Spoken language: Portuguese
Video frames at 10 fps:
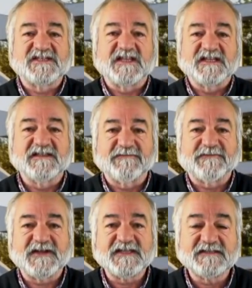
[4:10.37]
da linha da
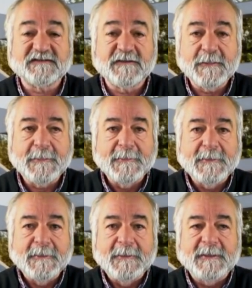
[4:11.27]
frente,
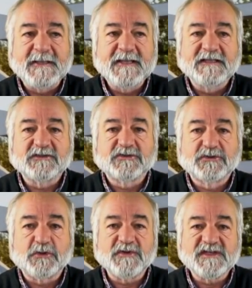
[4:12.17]
e
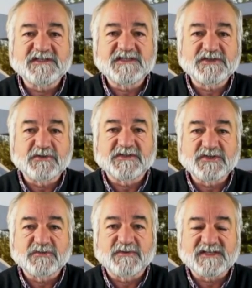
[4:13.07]
todas as outras
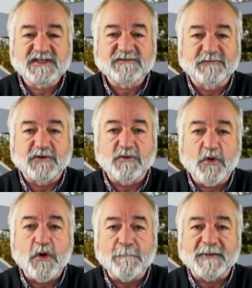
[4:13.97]
doenças foram
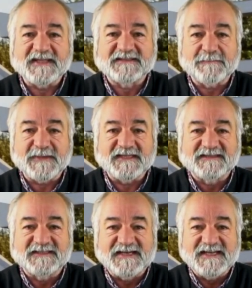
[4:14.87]

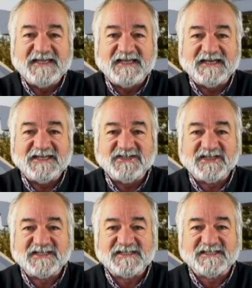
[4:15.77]
completamente
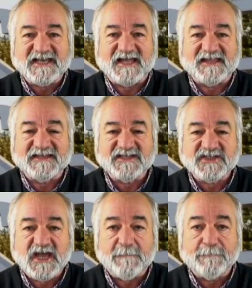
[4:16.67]
negligenciadas
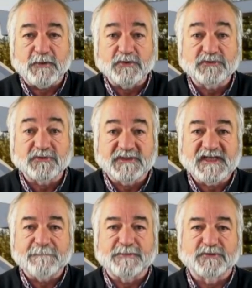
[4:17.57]
a ponto de,
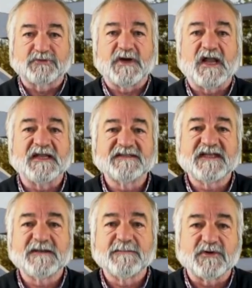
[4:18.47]
em Portugal,
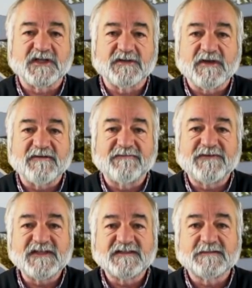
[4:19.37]
terem morrido
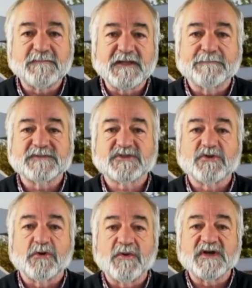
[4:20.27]
20 mil
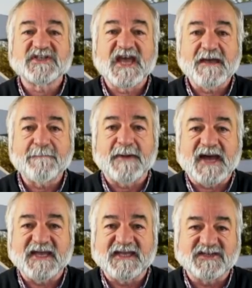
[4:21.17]
pessoas a
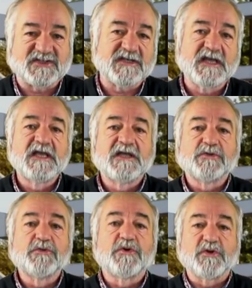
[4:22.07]
mais
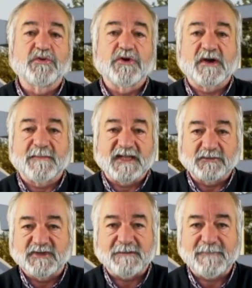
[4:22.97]
do que o normal, do
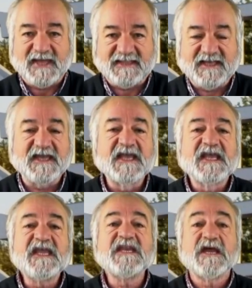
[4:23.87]
que a média,
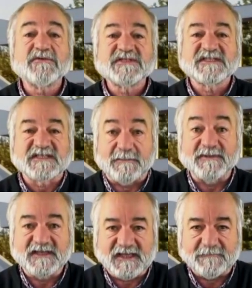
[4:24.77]
e não se sabe
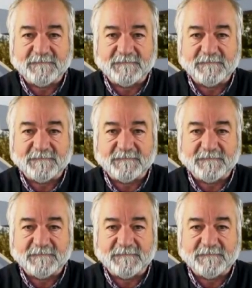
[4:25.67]
de quê.